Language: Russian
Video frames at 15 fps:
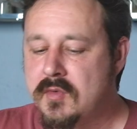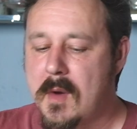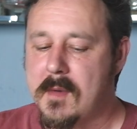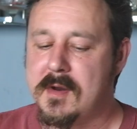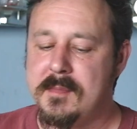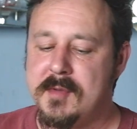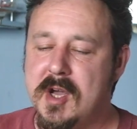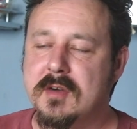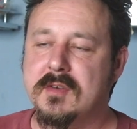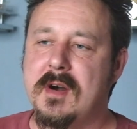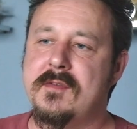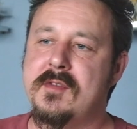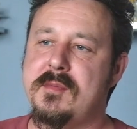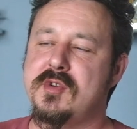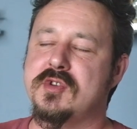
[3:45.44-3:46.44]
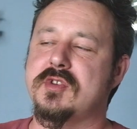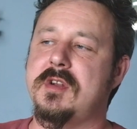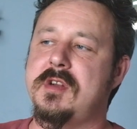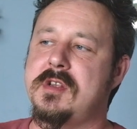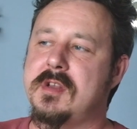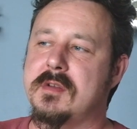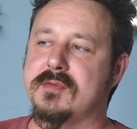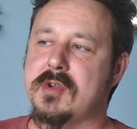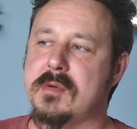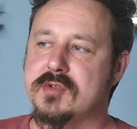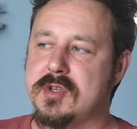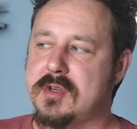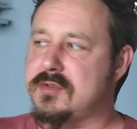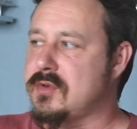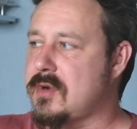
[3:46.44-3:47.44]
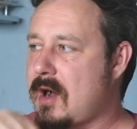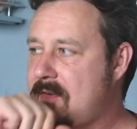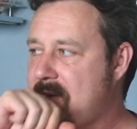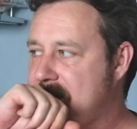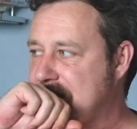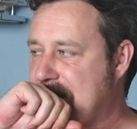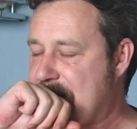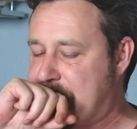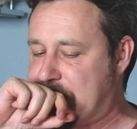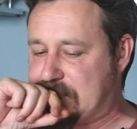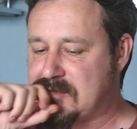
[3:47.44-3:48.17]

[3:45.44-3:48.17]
Для меня главный минус оленины в том, что она суховата.